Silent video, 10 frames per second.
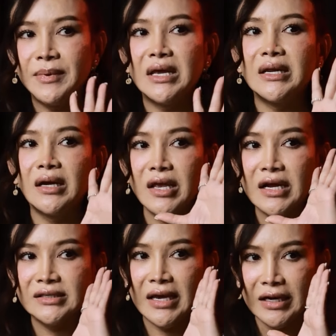ปีนี้ก็ยั
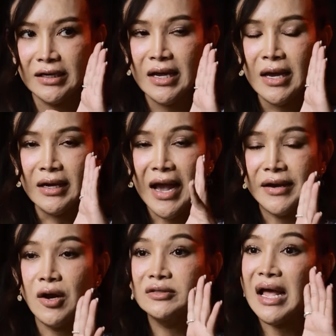งจะเห็นงาน
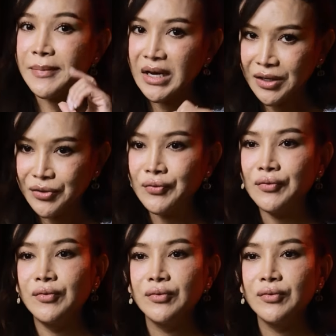น้องต่างประเทศอยู่